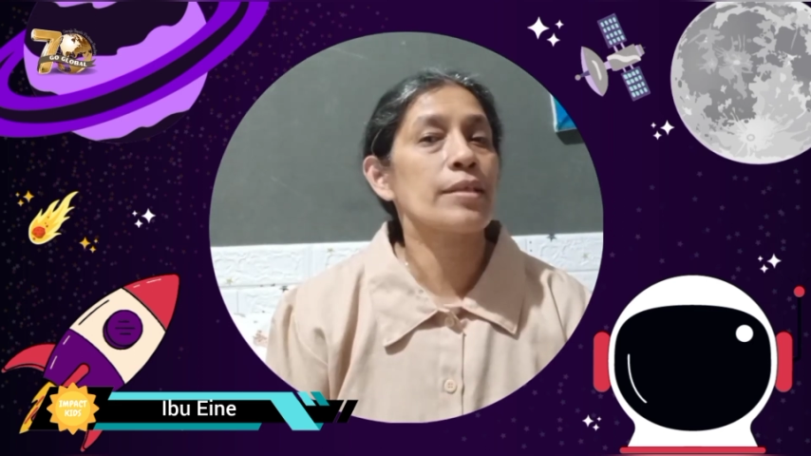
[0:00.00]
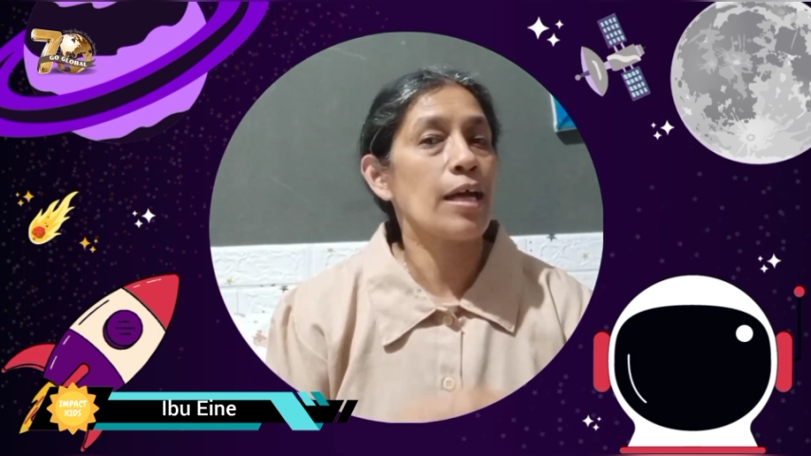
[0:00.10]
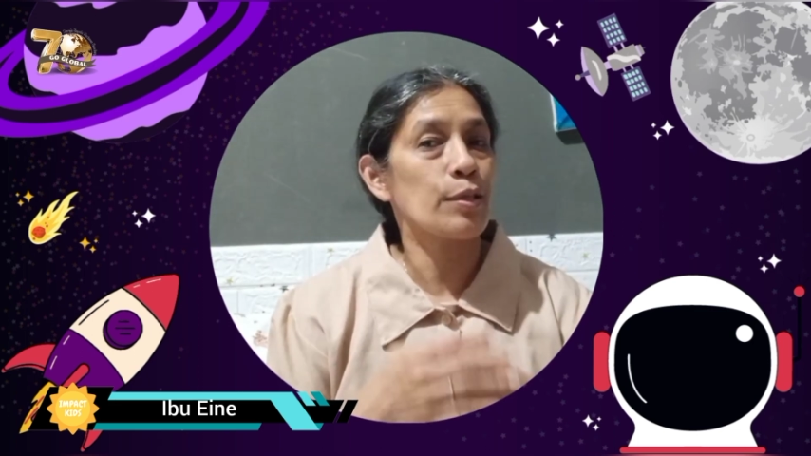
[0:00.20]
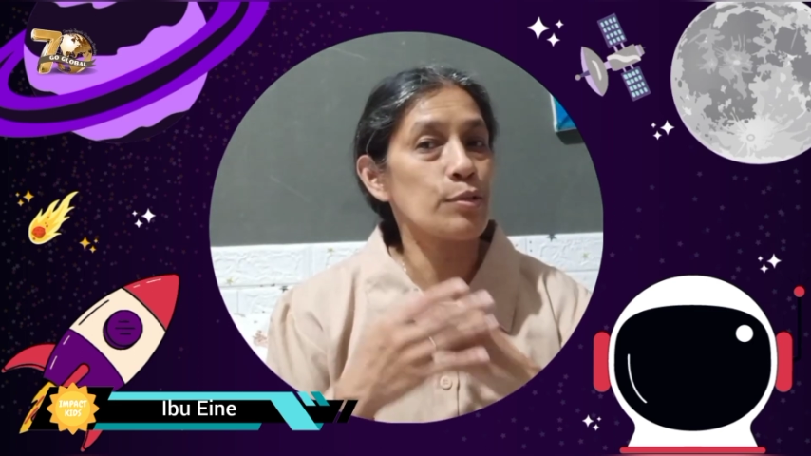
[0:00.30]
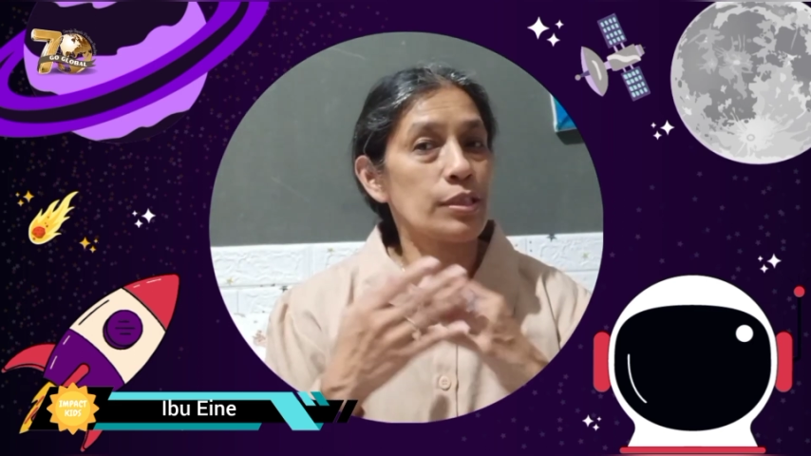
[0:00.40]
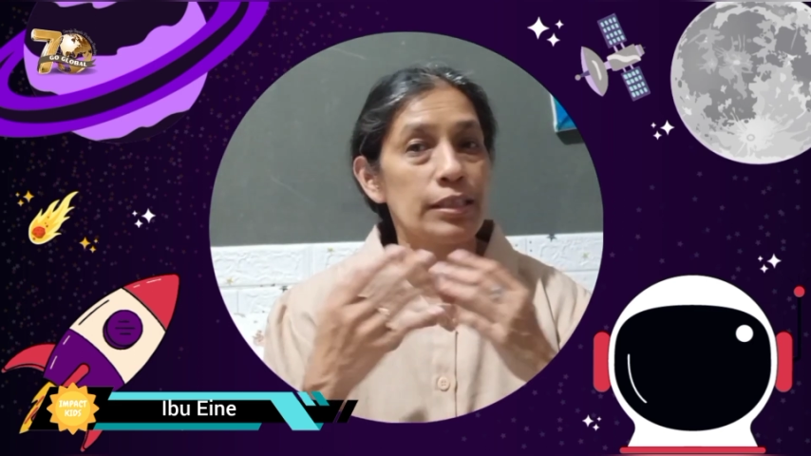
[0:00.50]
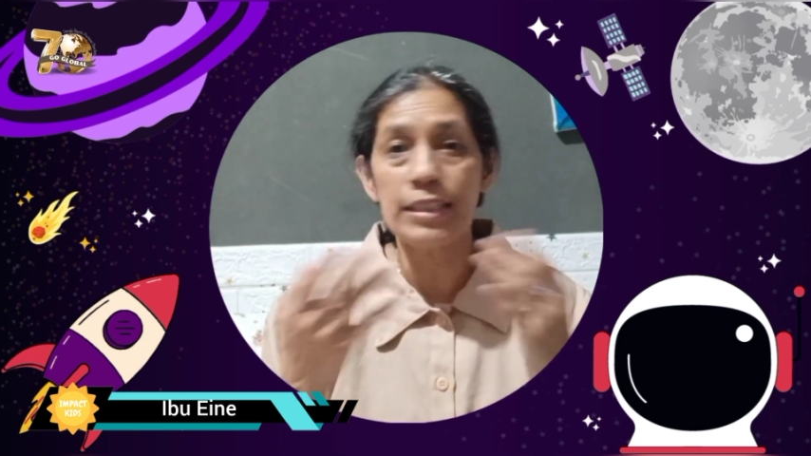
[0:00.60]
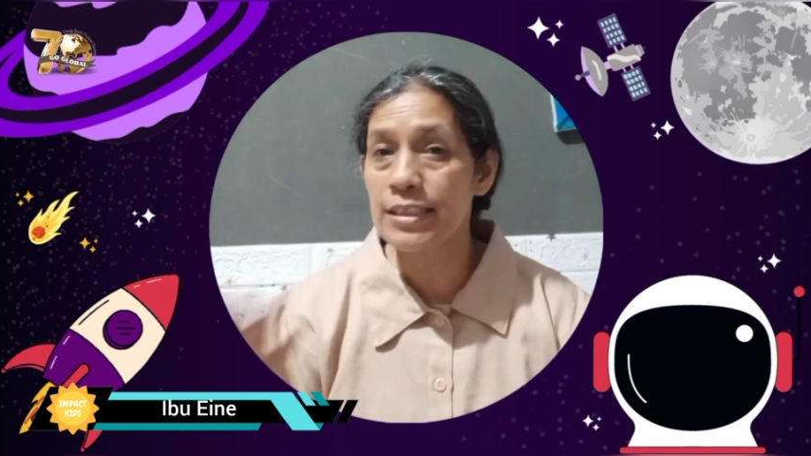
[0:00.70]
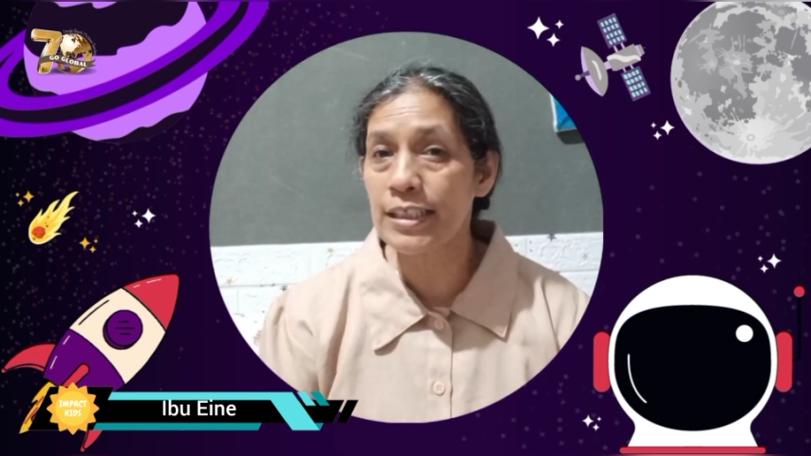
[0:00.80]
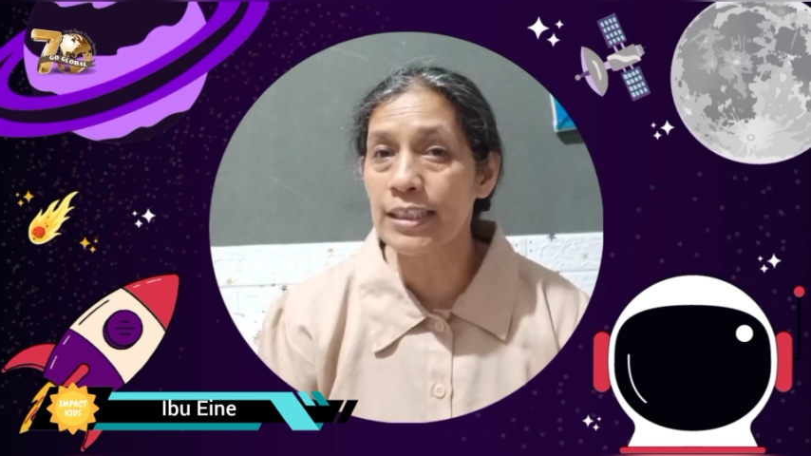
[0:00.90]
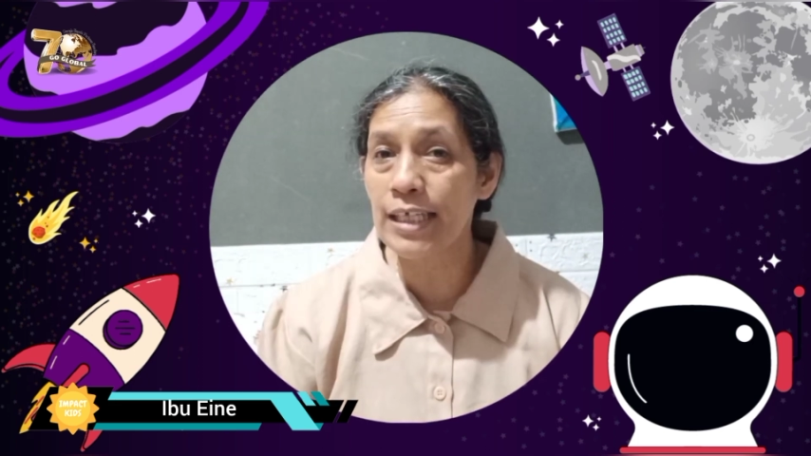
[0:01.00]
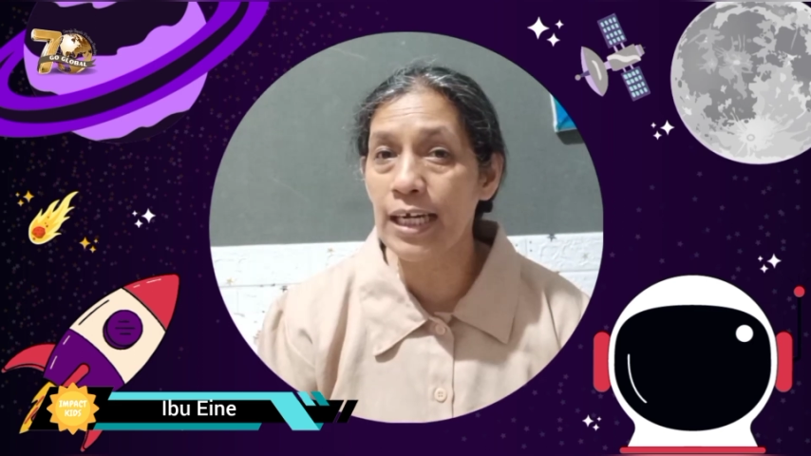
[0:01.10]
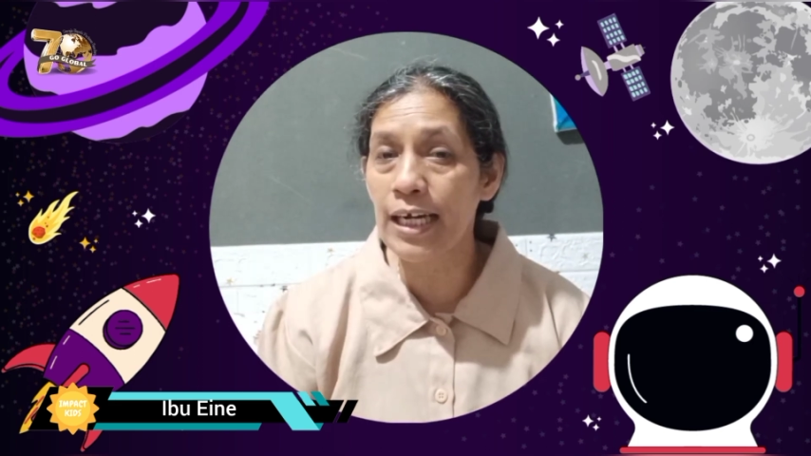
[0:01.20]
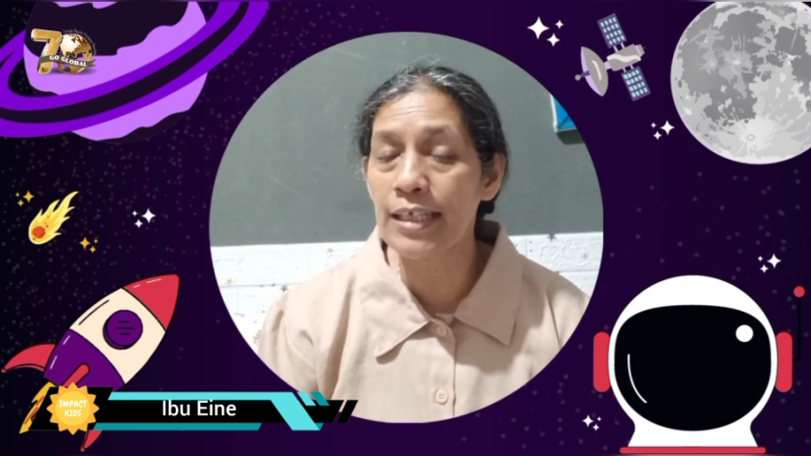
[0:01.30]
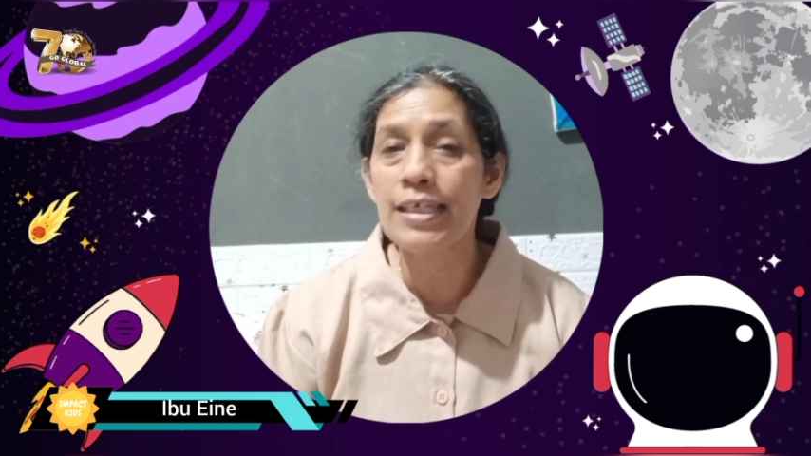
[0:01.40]
harus
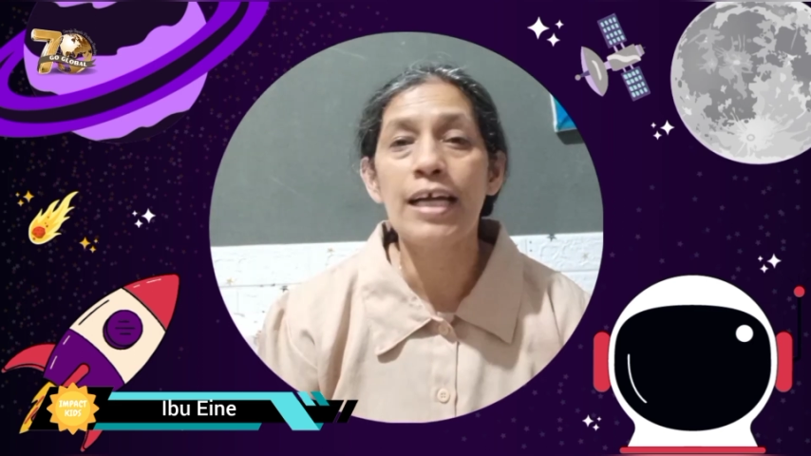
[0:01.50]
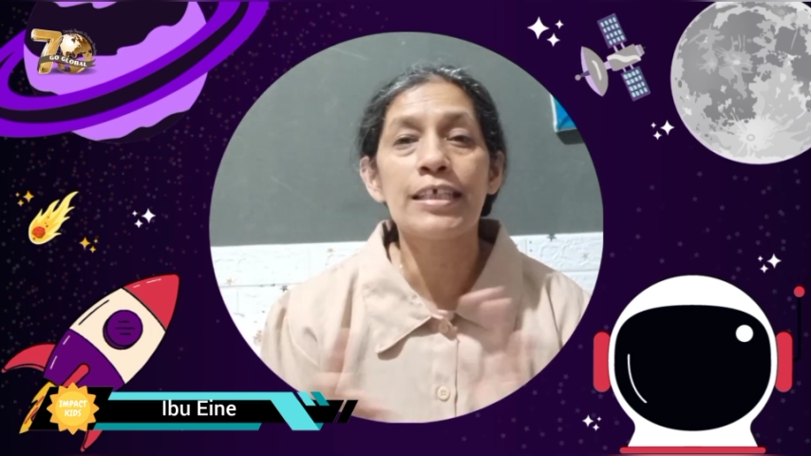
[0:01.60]
diceritakan